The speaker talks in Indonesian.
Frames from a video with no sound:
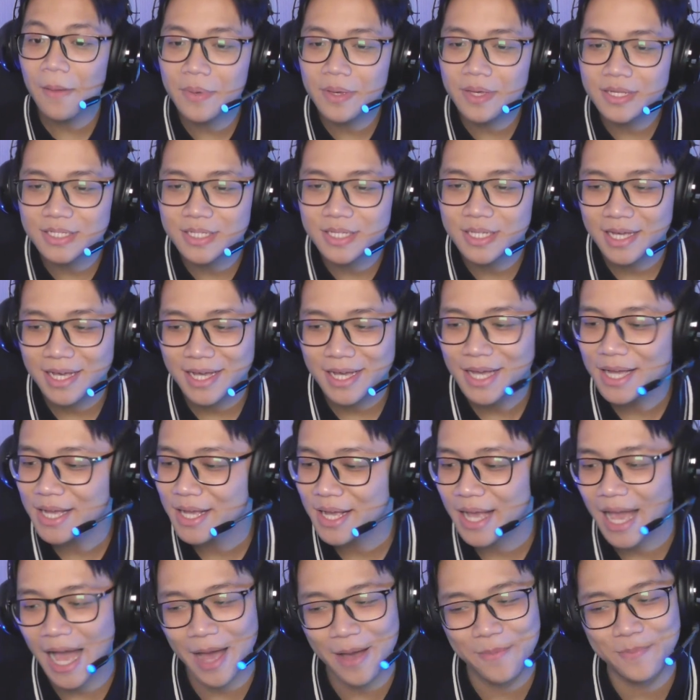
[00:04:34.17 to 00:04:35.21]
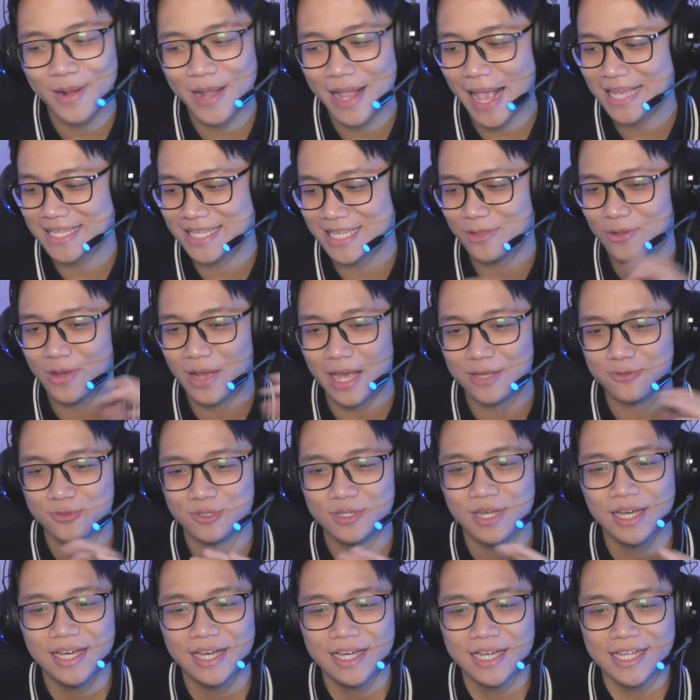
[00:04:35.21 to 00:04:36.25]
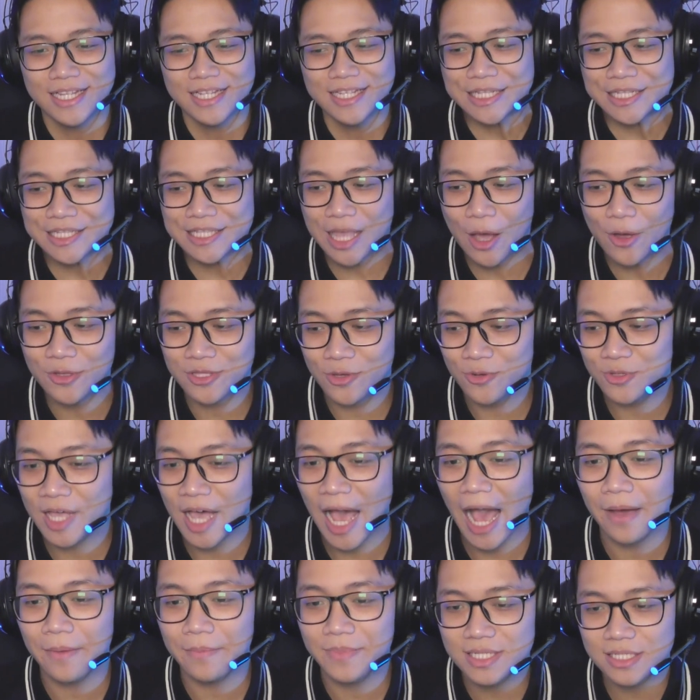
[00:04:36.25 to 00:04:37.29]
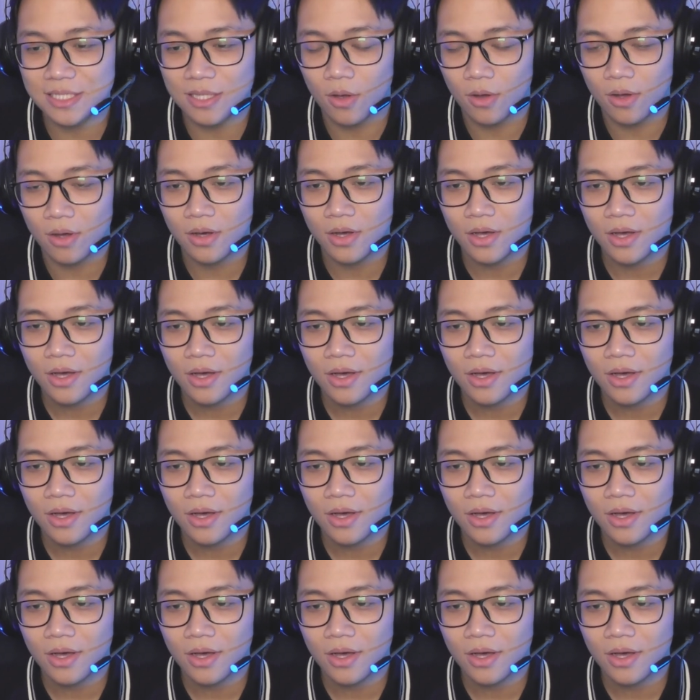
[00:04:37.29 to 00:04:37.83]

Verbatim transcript: habis nggak berasa loh guys. Tahu-tahu udah habis loh.